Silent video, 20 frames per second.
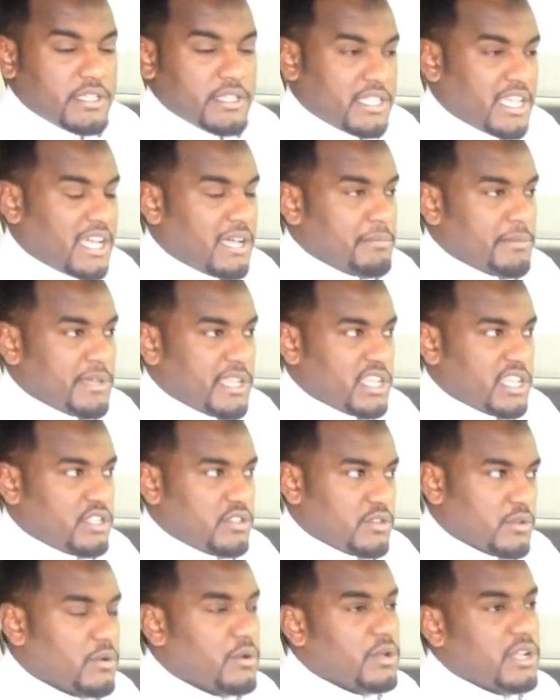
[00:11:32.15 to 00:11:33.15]
دعم
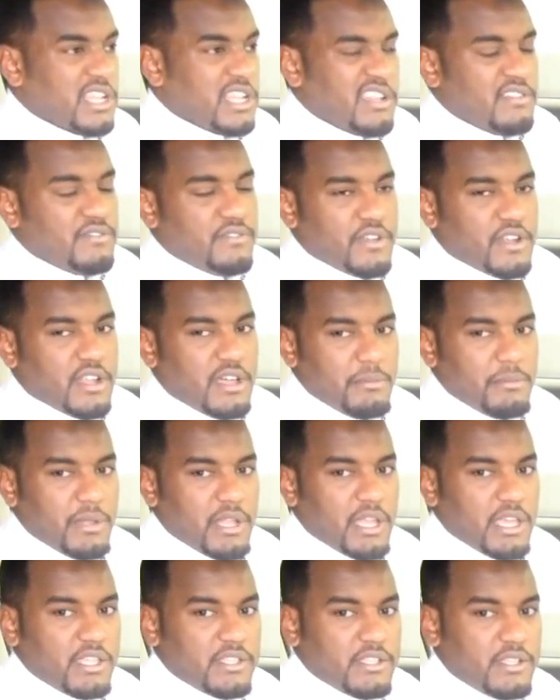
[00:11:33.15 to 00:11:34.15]
الكتروني
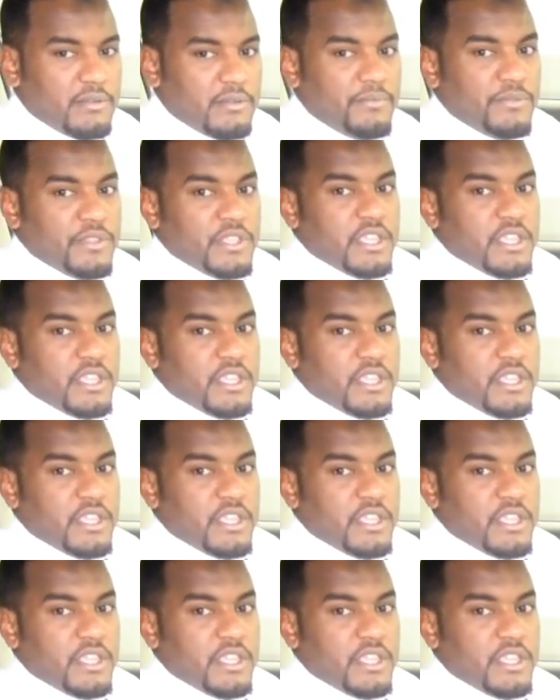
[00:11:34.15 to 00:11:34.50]
للفرامل ايضا